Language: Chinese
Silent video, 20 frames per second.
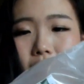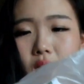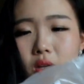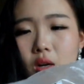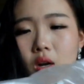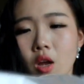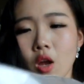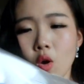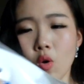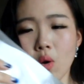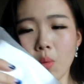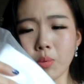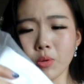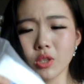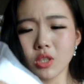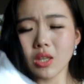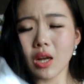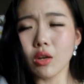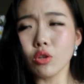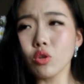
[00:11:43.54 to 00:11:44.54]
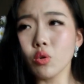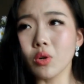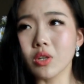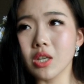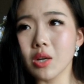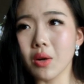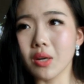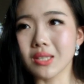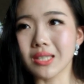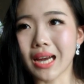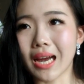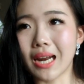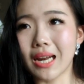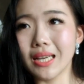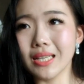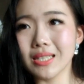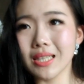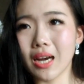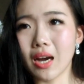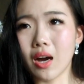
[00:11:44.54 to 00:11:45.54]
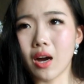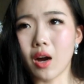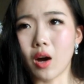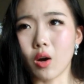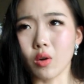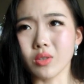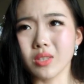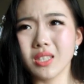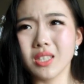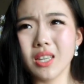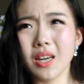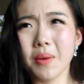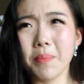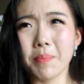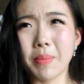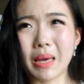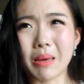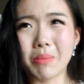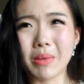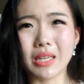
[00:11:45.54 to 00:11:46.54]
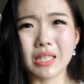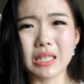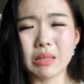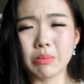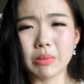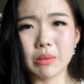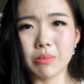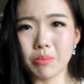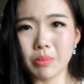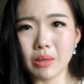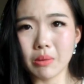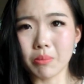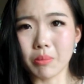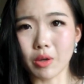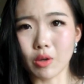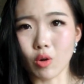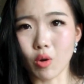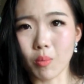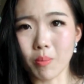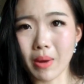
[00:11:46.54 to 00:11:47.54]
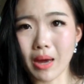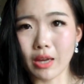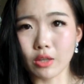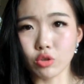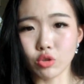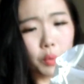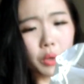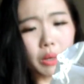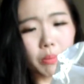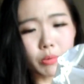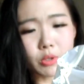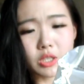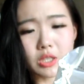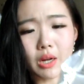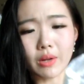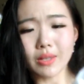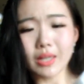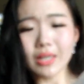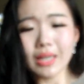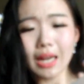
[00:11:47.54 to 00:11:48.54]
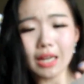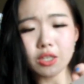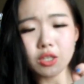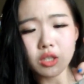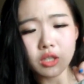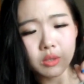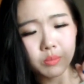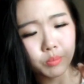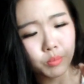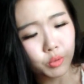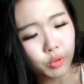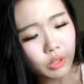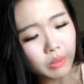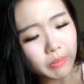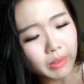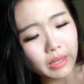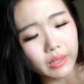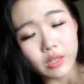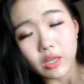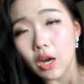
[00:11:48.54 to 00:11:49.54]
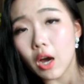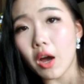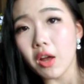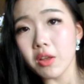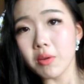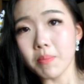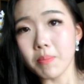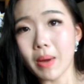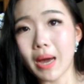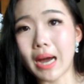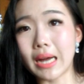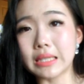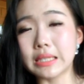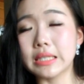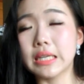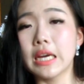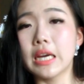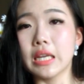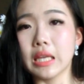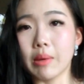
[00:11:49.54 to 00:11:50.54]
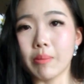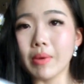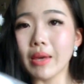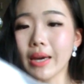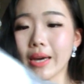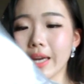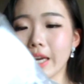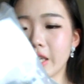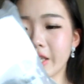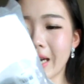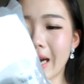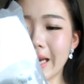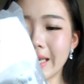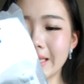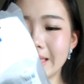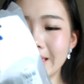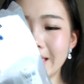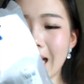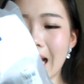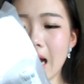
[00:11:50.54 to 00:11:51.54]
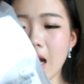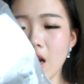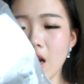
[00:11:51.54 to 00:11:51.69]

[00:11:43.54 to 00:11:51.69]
的，我不知道，就我上网查了一下，好像北美这边并没有卖，就是我也不知道，但它就是 Premium Cotton Pads， 你们也可以查一下。